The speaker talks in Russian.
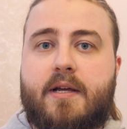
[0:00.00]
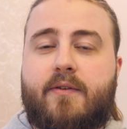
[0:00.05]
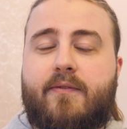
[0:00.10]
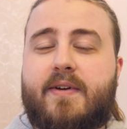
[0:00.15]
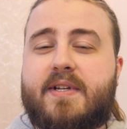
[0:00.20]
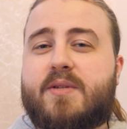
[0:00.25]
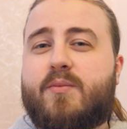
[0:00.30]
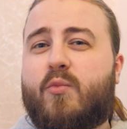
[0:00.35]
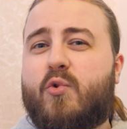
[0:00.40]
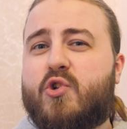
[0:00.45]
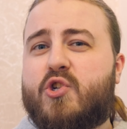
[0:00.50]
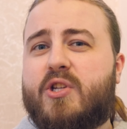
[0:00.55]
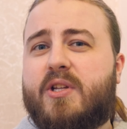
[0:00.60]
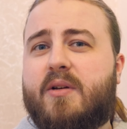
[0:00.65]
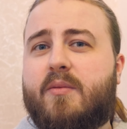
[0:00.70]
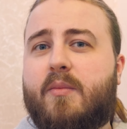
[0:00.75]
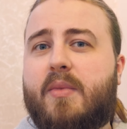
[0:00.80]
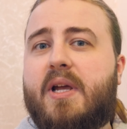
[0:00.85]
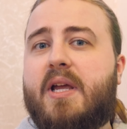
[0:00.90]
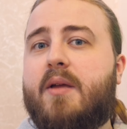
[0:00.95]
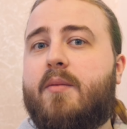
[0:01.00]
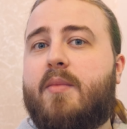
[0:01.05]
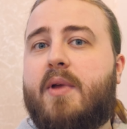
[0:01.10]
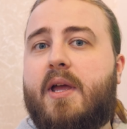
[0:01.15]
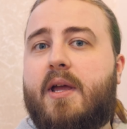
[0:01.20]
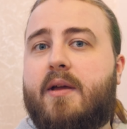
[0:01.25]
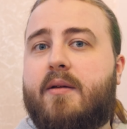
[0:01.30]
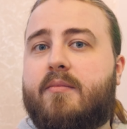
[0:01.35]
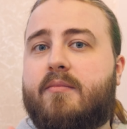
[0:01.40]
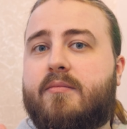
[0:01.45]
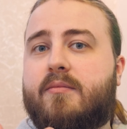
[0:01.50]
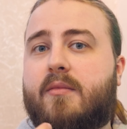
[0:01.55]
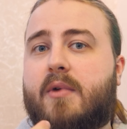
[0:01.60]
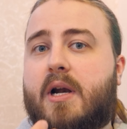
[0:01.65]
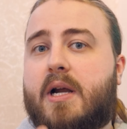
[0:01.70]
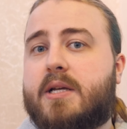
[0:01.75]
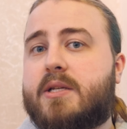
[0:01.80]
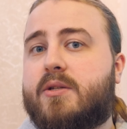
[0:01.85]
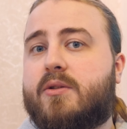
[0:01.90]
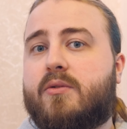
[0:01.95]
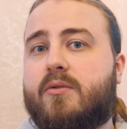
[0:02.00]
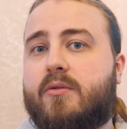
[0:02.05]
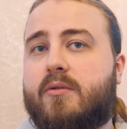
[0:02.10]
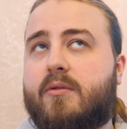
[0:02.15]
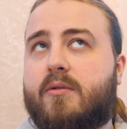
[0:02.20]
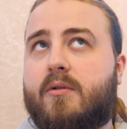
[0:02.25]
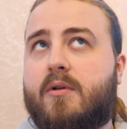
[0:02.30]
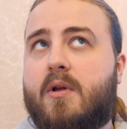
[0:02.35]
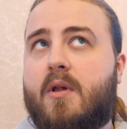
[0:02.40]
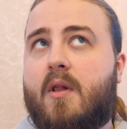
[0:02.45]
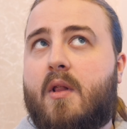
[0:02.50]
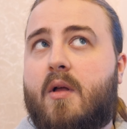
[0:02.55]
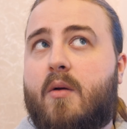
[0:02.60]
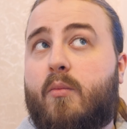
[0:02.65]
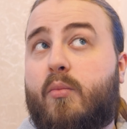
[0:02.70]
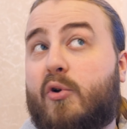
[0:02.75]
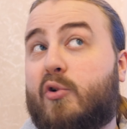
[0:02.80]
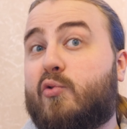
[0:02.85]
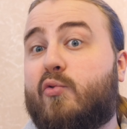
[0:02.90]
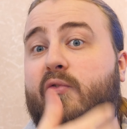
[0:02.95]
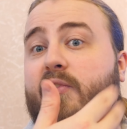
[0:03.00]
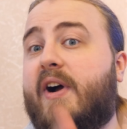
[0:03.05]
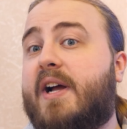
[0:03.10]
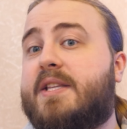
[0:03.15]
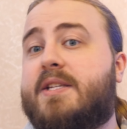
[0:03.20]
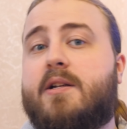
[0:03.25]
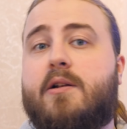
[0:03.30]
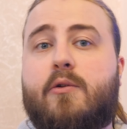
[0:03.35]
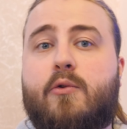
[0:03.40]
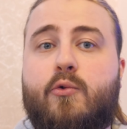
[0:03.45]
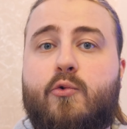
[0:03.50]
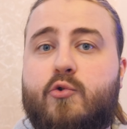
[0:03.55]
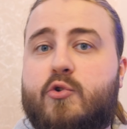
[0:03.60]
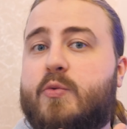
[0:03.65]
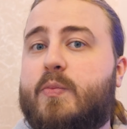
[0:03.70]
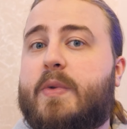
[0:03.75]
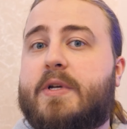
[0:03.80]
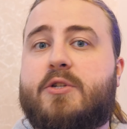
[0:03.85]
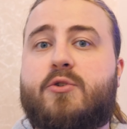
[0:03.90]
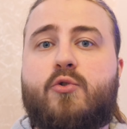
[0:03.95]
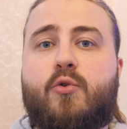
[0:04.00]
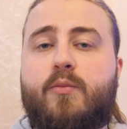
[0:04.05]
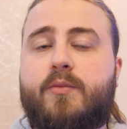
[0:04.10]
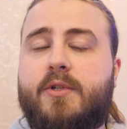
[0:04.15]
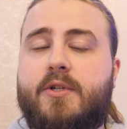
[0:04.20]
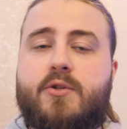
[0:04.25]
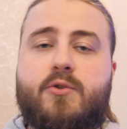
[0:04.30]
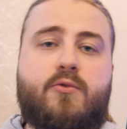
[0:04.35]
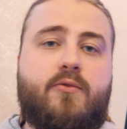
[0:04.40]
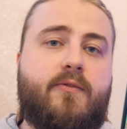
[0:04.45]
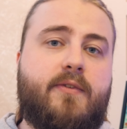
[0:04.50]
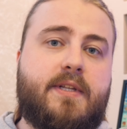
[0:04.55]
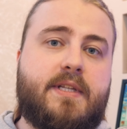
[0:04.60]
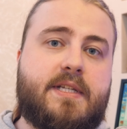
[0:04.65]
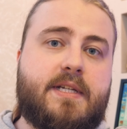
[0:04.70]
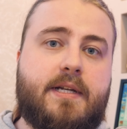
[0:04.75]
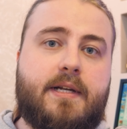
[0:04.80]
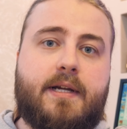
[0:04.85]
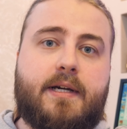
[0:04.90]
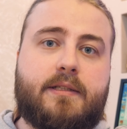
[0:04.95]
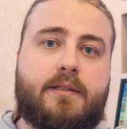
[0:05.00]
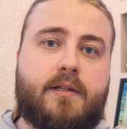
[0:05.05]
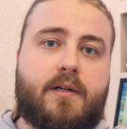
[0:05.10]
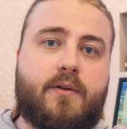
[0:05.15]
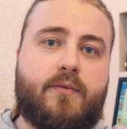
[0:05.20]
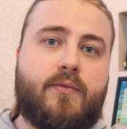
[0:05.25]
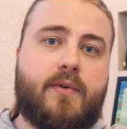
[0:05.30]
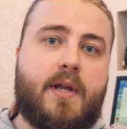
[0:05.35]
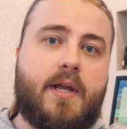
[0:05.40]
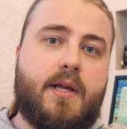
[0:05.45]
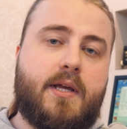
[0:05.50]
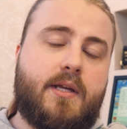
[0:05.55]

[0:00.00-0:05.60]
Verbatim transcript: Возможно, мы имеем разную продувательную способность у вентиляторов,